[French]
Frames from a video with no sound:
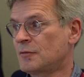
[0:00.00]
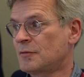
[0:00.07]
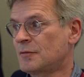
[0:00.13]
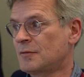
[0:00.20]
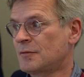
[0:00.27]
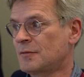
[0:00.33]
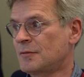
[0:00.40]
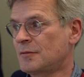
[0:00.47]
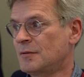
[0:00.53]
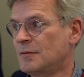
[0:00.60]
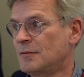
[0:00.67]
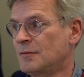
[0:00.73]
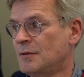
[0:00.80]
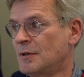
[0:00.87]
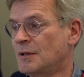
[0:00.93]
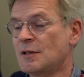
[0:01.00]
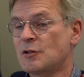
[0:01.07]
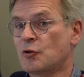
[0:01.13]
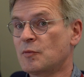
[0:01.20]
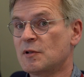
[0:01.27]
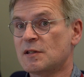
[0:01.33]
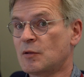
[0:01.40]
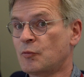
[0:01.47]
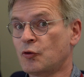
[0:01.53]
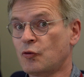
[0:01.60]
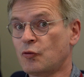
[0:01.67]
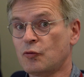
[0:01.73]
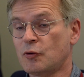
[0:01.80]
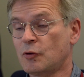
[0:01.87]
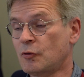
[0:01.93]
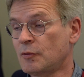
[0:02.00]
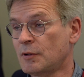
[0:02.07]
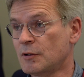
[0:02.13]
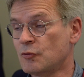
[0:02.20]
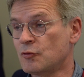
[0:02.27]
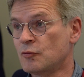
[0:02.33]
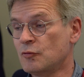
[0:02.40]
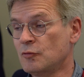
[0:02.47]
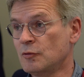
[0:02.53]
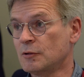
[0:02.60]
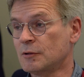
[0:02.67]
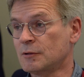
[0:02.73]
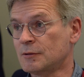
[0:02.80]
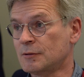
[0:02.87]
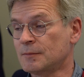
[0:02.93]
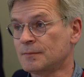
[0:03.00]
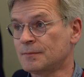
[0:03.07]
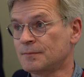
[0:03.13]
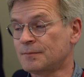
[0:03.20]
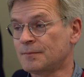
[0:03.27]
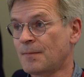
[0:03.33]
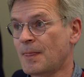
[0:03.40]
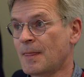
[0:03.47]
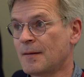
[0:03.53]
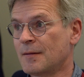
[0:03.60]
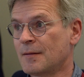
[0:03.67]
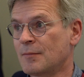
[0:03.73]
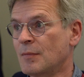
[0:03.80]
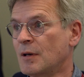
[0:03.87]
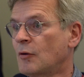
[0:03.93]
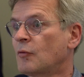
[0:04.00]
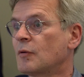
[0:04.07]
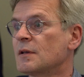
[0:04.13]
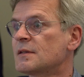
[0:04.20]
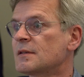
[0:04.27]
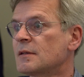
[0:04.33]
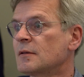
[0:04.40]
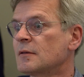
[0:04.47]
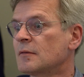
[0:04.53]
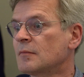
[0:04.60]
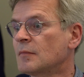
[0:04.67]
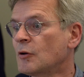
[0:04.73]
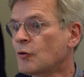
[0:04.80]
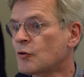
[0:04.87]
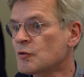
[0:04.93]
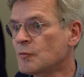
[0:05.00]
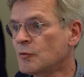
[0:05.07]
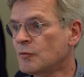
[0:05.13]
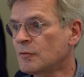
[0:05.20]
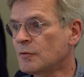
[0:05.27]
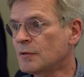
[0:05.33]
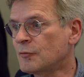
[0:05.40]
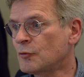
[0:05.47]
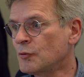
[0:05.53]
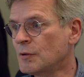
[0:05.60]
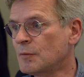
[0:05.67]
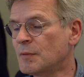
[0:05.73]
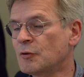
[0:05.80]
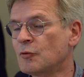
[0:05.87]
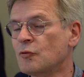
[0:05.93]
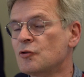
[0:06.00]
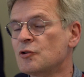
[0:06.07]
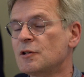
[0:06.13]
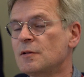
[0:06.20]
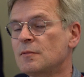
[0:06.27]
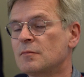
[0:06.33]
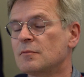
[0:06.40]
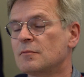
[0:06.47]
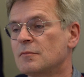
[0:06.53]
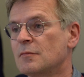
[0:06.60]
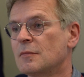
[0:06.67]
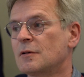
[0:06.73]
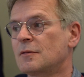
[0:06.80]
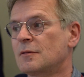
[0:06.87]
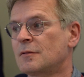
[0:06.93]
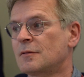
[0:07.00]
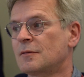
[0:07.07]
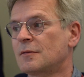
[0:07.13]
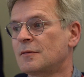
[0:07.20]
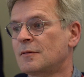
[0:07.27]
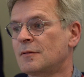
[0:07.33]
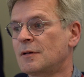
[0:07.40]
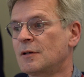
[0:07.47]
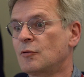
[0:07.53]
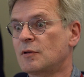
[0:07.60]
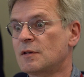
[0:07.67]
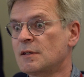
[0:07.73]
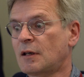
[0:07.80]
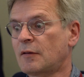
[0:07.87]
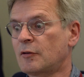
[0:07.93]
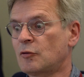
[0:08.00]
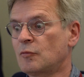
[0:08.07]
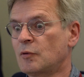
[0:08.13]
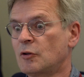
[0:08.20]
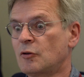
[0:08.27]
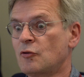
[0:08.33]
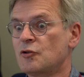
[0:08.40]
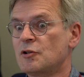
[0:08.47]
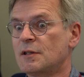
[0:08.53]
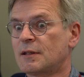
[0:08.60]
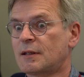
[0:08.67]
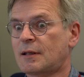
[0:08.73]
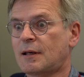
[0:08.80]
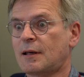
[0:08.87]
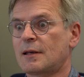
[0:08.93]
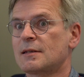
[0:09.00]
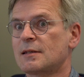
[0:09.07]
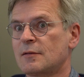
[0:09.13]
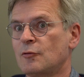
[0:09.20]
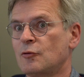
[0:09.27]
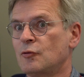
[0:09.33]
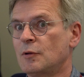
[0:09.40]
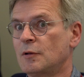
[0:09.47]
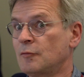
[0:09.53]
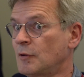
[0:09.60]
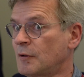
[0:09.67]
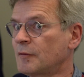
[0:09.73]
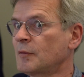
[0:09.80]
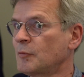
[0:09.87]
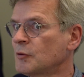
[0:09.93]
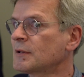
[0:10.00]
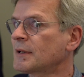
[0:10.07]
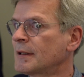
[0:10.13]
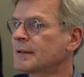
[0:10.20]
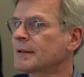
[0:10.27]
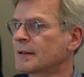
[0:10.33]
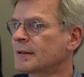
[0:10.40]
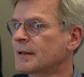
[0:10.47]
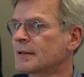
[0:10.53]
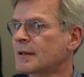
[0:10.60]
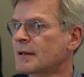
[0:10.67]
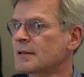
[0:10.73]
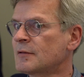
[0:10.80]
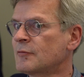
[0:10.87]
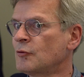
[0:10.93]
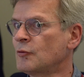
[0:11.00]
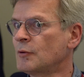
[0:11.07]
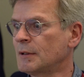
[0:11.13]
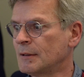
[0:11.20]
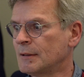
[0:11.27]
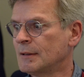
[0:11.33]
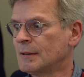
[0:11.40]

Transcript: euh, étaient sans médecin pendant longtemps et du coup, euh, ben, on laissait euh, malheureusement évoluer une pathologie. et donc ils arrivent avec une pathologie très évoluée, voire vraiment très très très très évoluée.